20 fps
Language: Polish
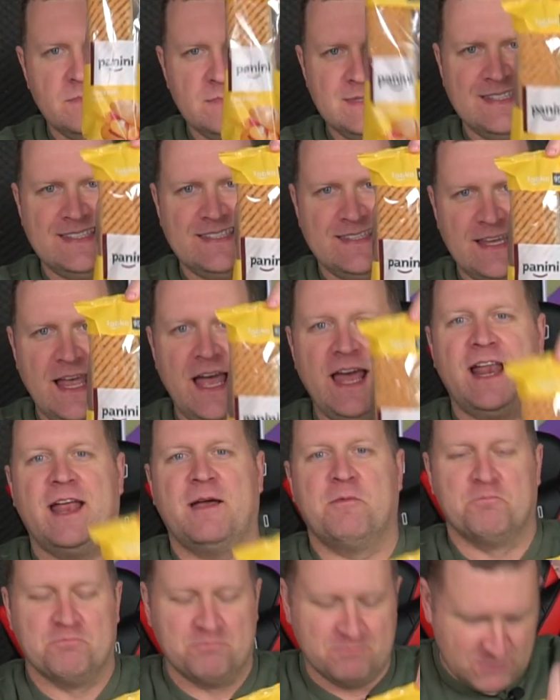
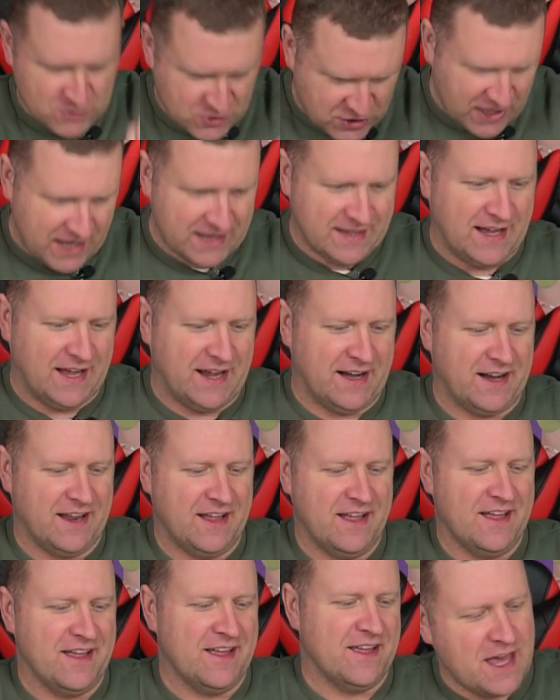serem, cheddar,
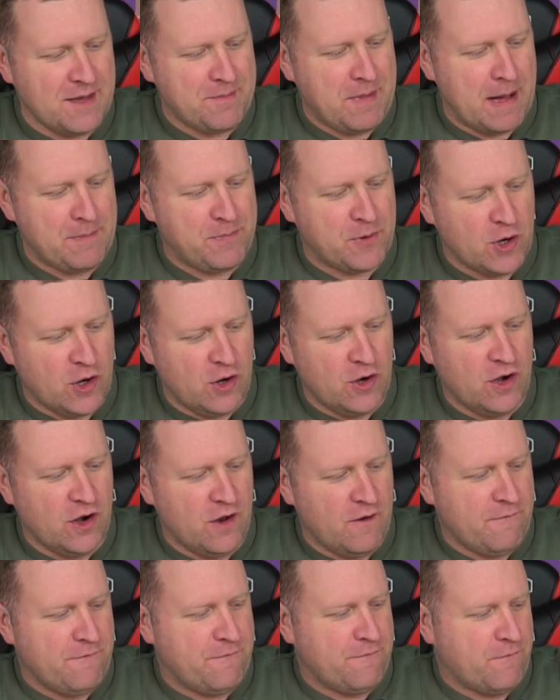kebab,
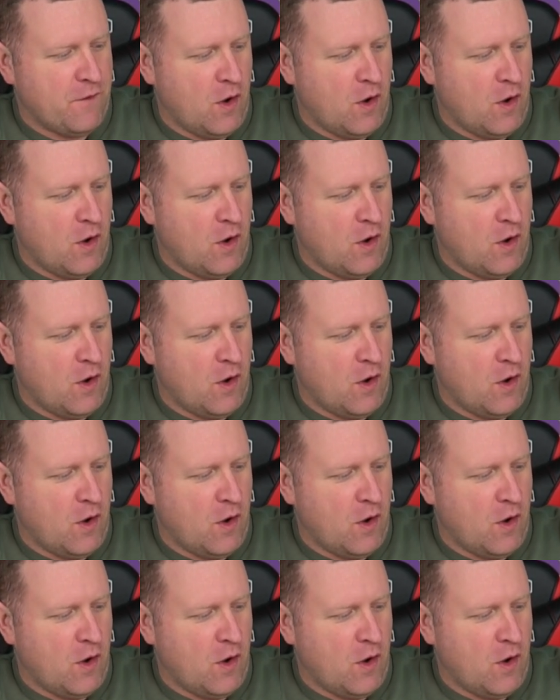rollo,